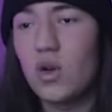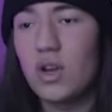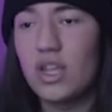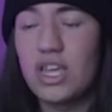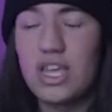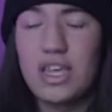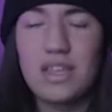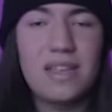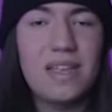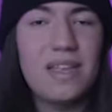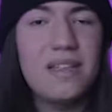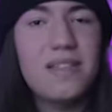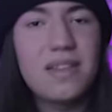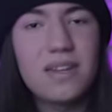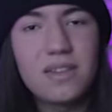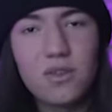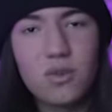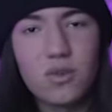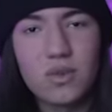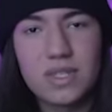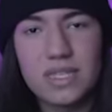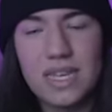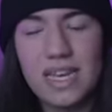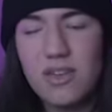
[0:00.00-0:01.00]
Quando a gente tá
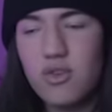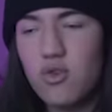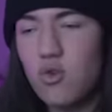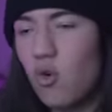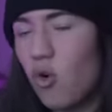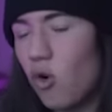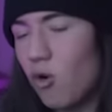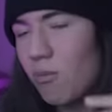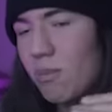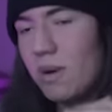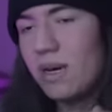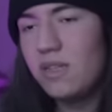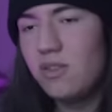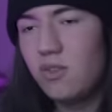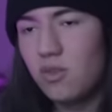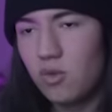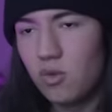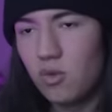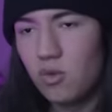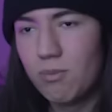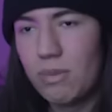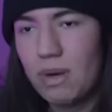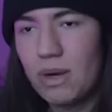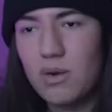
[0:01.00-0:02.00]
entrando no site, um comando
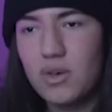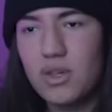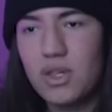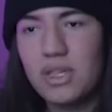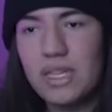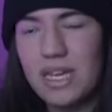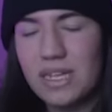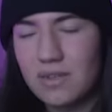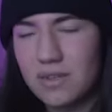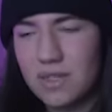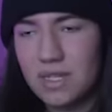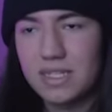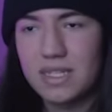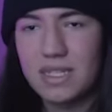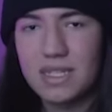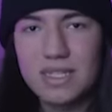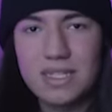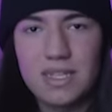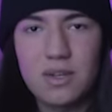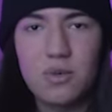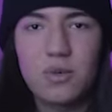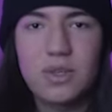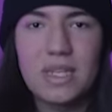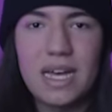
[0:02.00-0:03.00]
no banco de dados está sendo
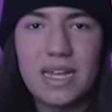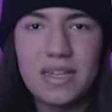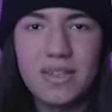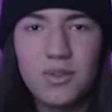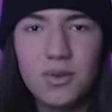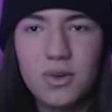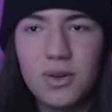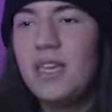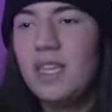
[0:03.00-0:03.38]
executado.